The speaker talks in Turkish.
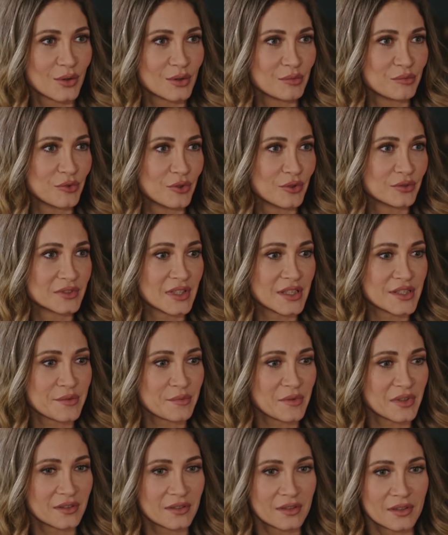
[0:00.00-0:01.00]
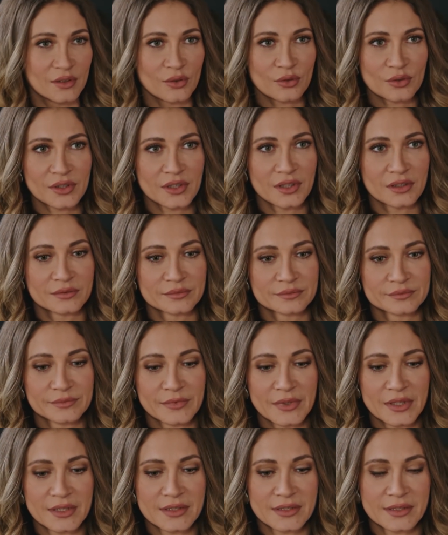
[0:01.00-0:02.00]
olmuyor. Geçip gittiği yok ya.
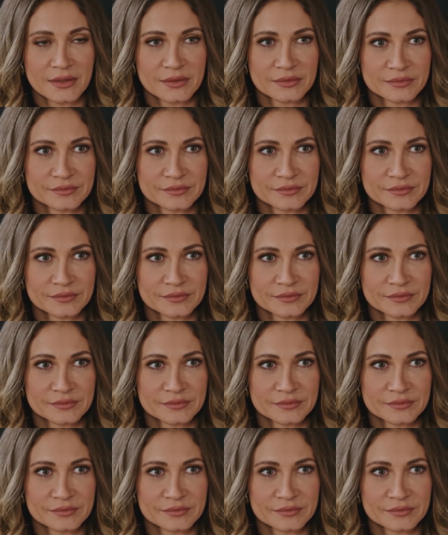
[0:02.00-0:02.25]
Neyse.